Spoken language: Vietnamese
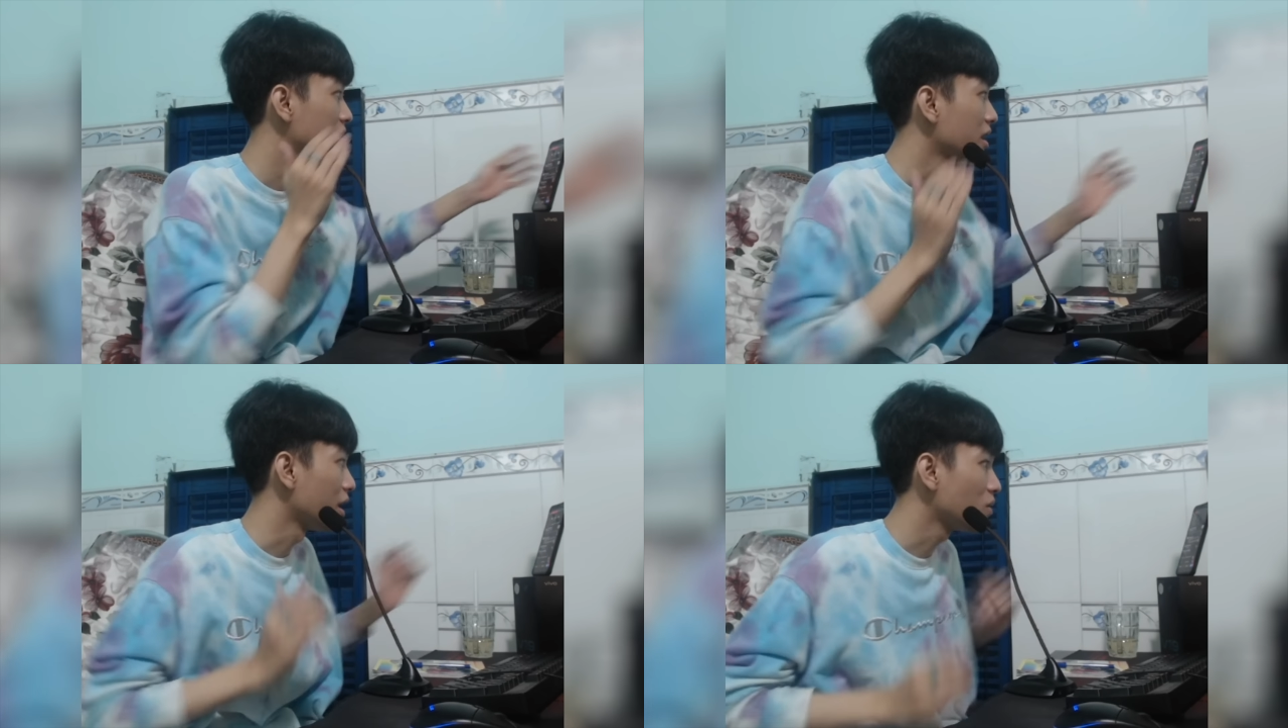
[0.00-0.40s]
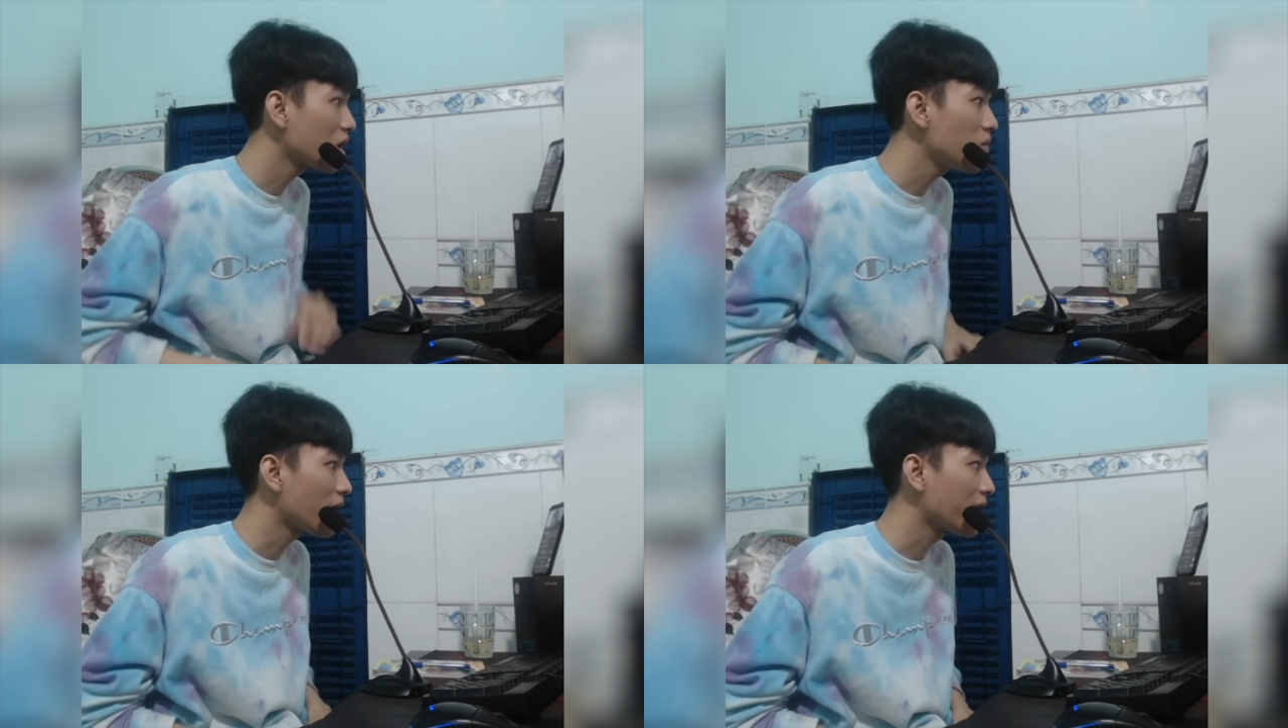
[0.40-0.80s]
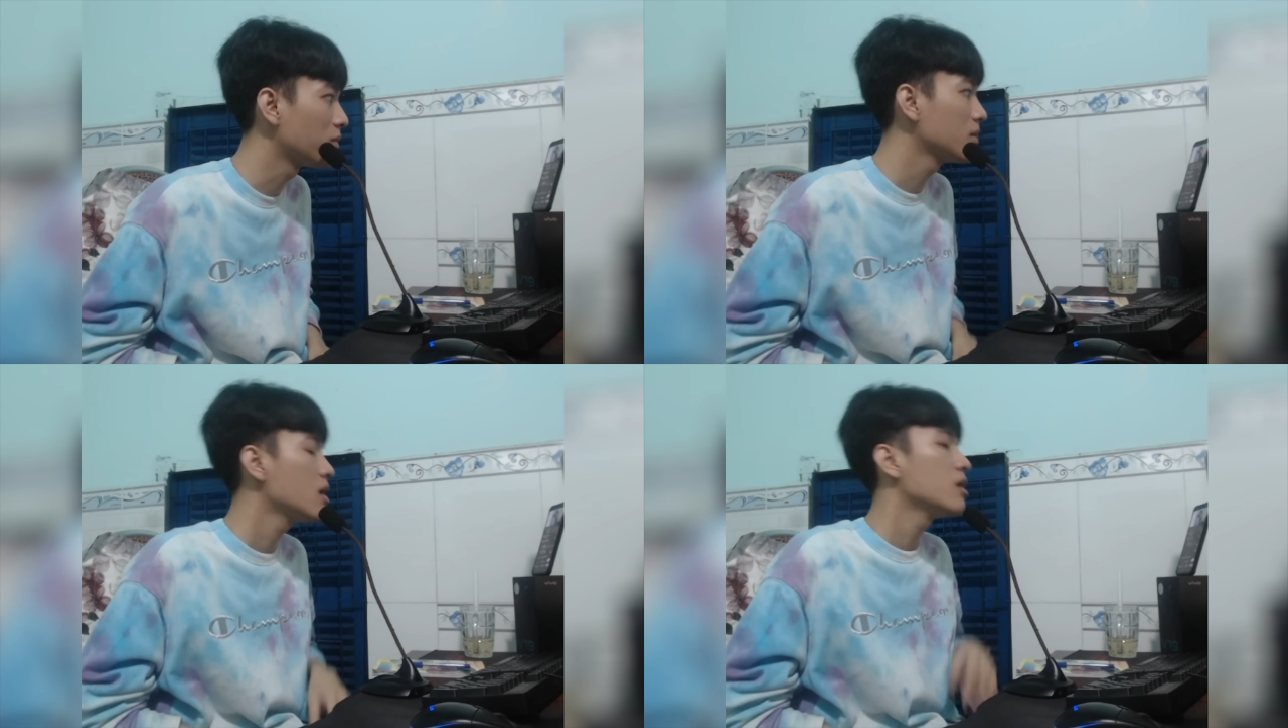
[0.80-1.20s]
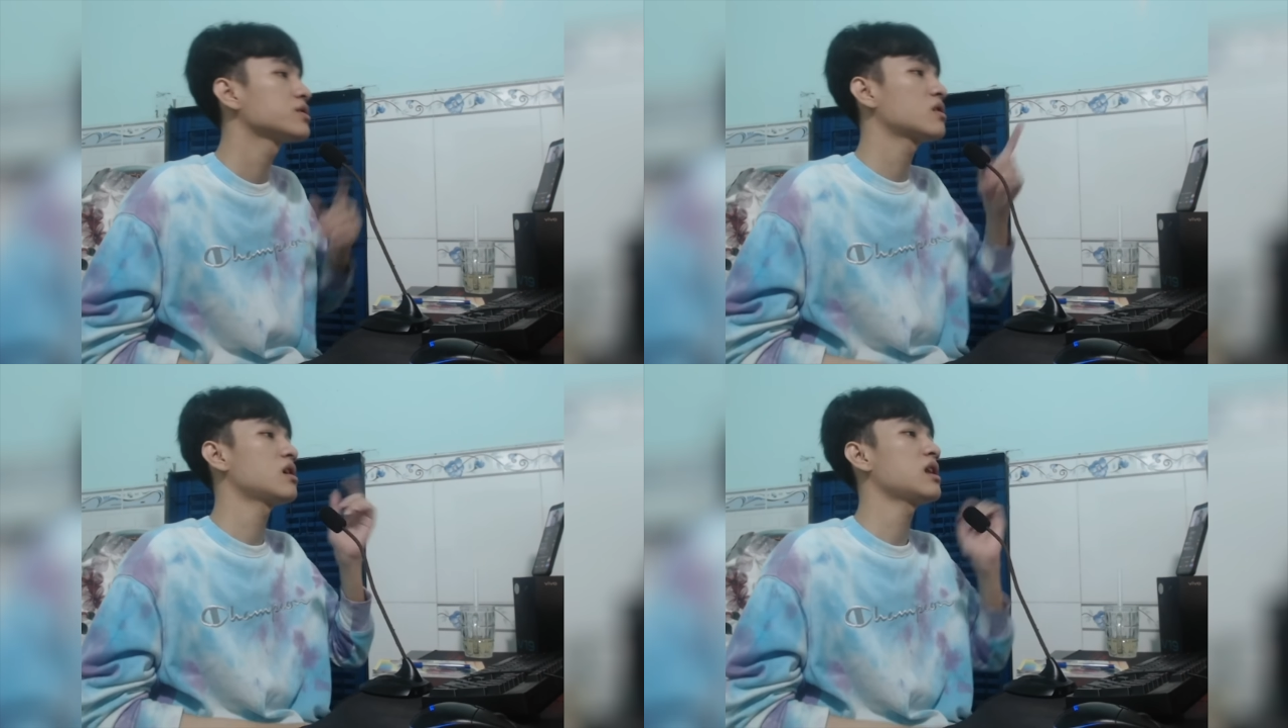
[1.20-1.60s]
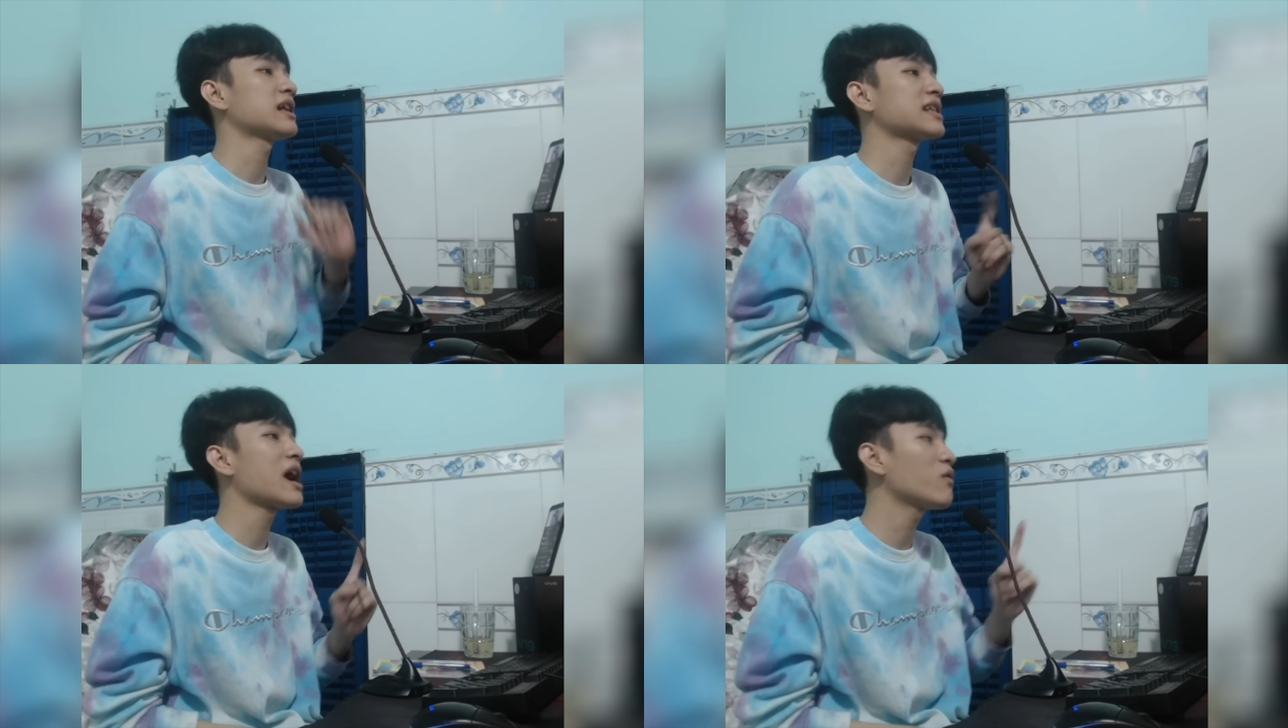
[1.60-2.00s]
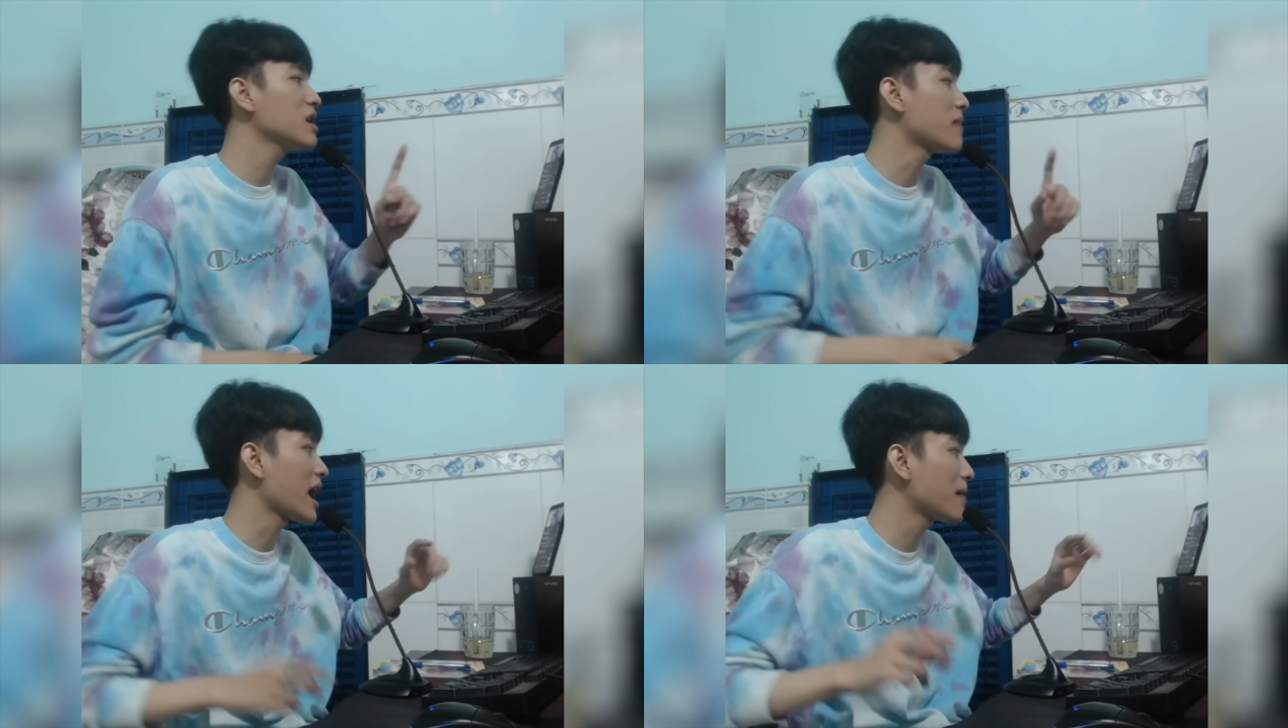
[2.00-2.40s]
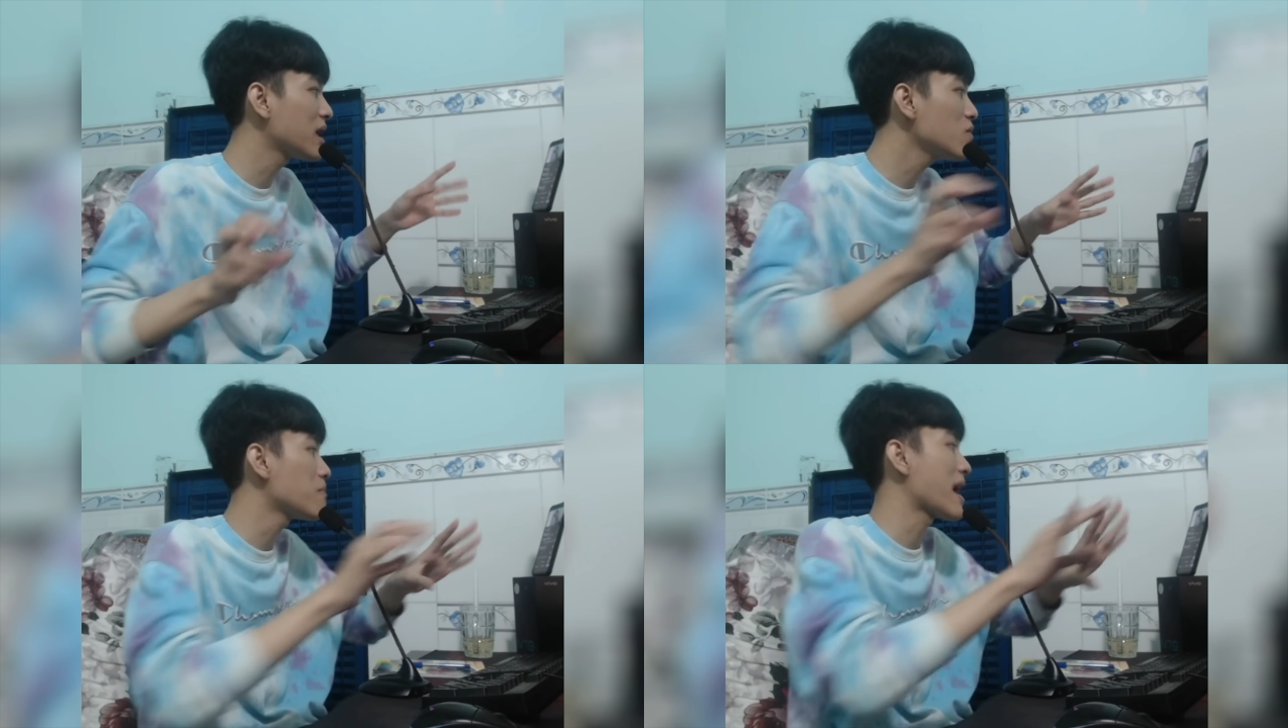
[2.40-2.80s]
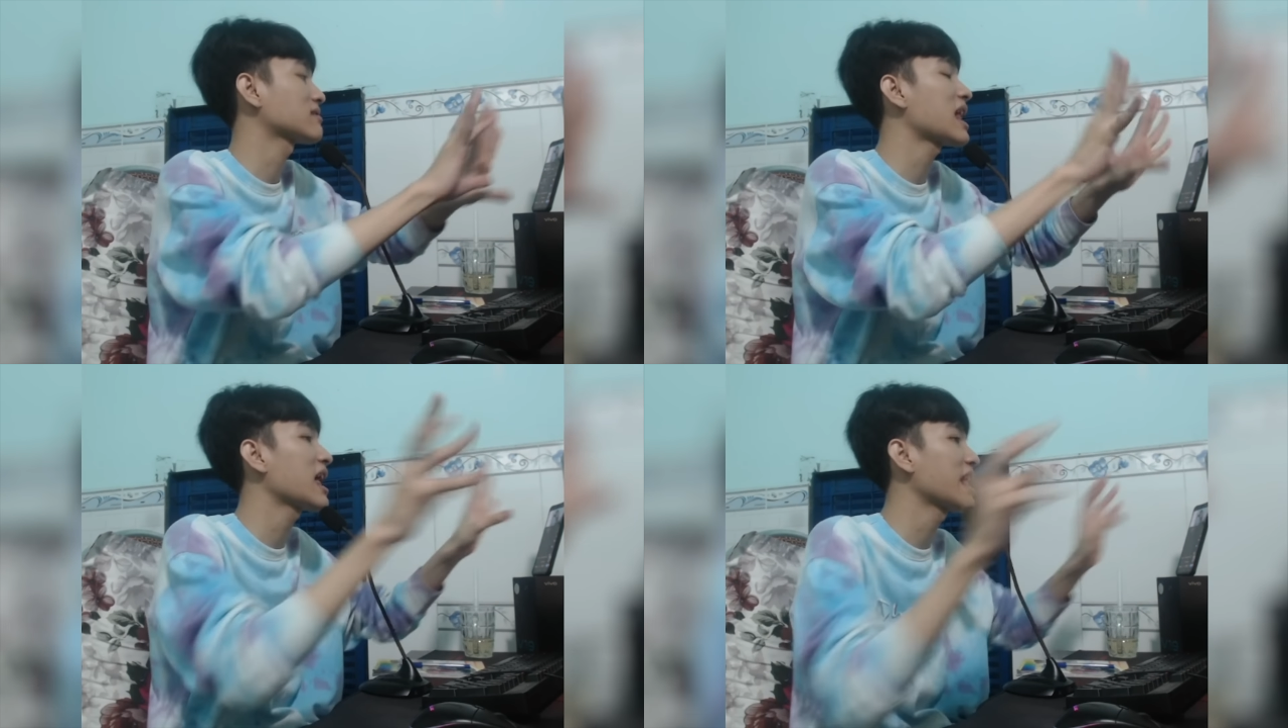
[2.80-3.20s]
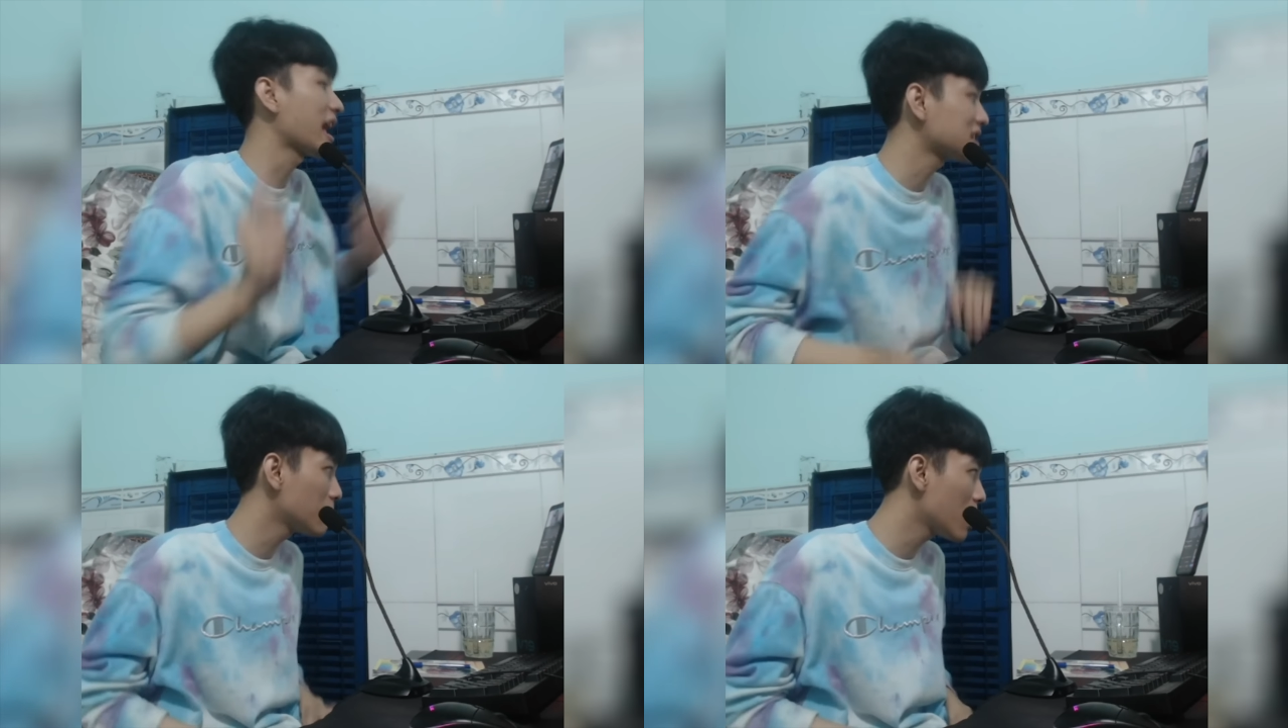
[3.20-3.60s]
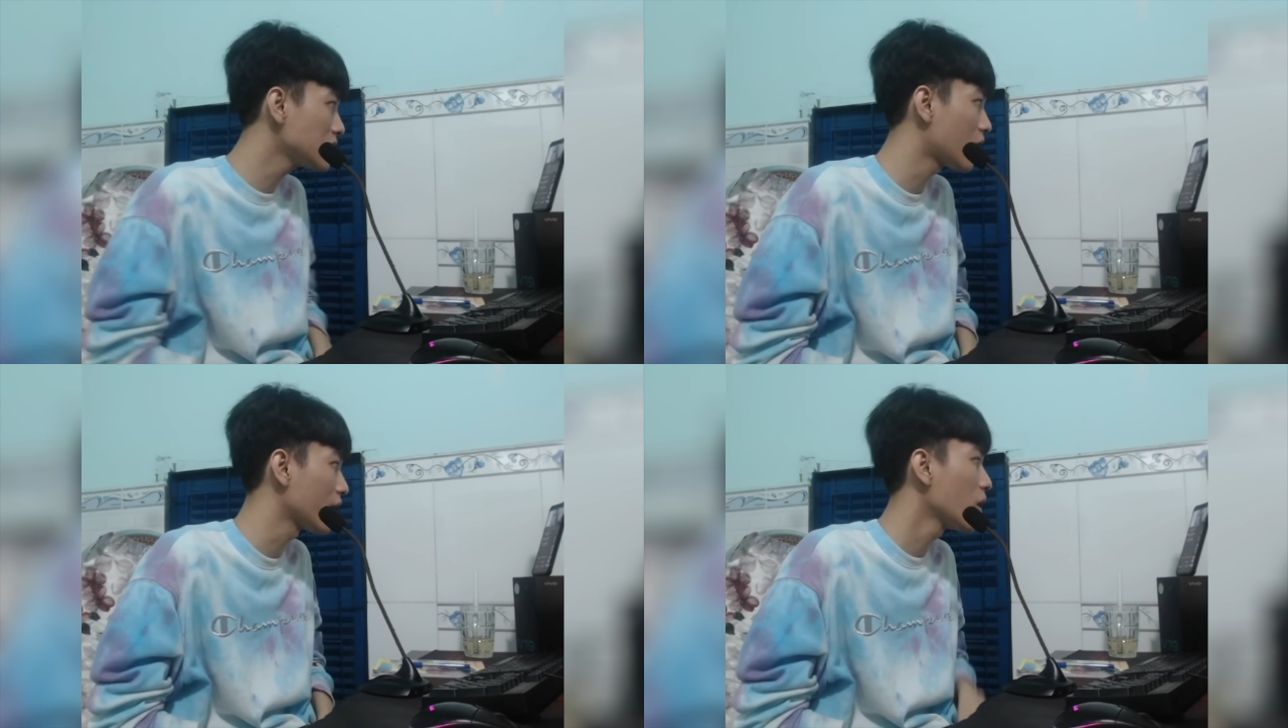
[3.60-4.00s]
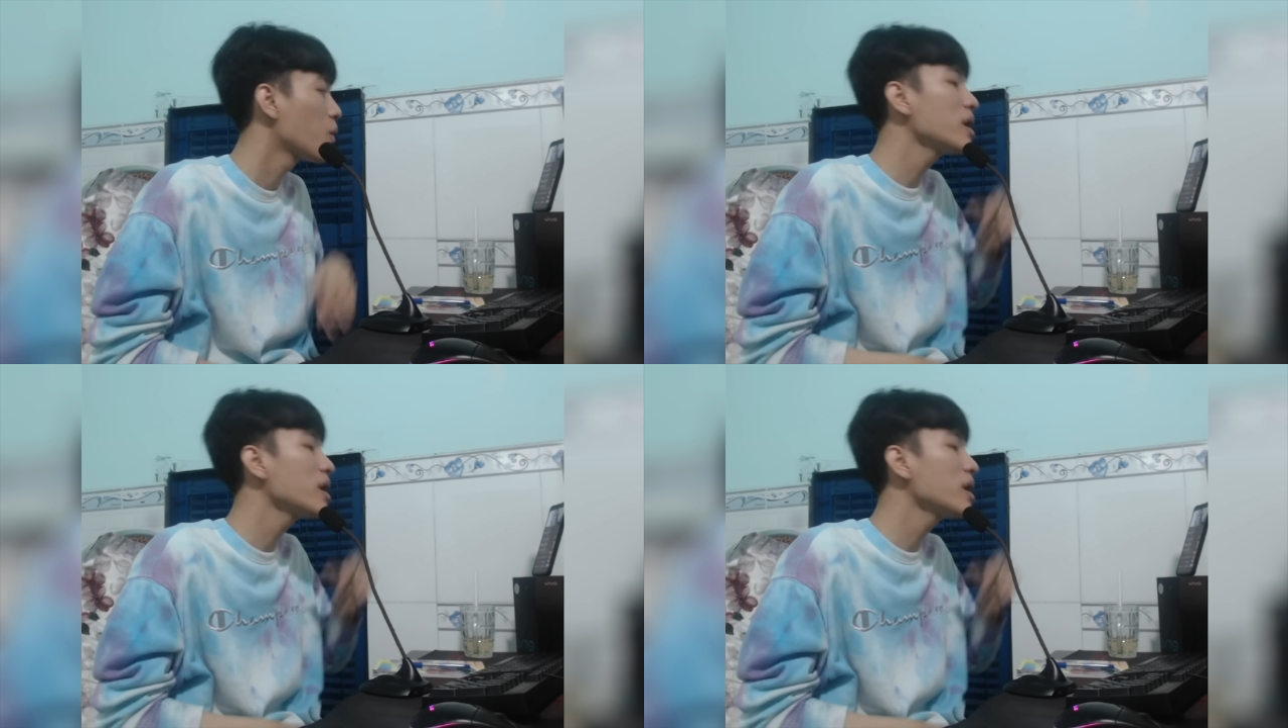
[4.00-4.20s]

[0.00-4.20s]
Hiểu tới khúc này không? Cho nên là sau khi mà em Hiếu bẹt ta la nhẹ xong hết rồi,